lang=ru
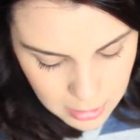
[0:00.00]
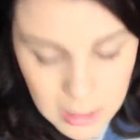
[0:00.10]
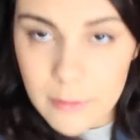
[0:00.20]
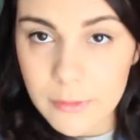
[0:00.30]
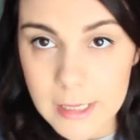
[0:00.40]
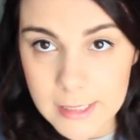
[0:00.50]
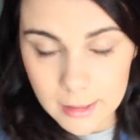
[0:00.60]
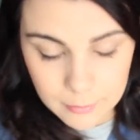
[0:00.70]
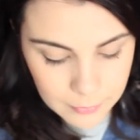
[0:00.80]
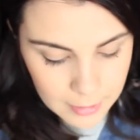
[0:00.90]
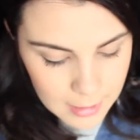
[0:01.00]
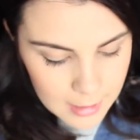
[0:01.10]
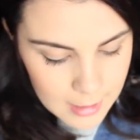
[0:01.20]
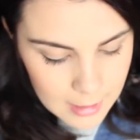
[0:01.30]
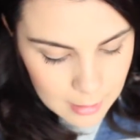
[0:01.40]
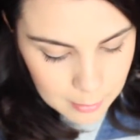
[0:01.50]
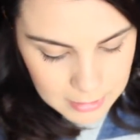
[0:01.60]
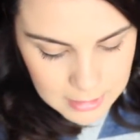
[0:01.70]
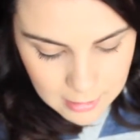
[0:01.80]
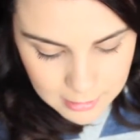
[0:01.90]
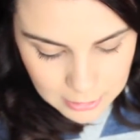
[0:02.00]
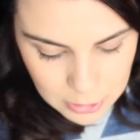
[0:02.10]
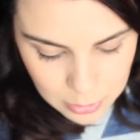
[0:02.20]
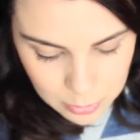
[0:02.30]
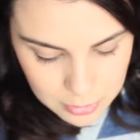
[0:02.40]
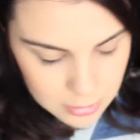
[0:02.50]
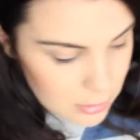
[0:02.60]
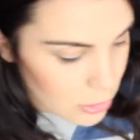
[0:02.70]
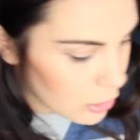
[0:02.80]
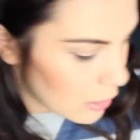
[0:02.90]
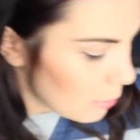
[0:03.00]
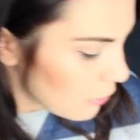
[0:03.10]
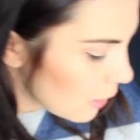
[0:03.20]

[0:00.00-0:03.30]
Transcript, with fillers: и в детях. Пожалуй, я начну с H&M,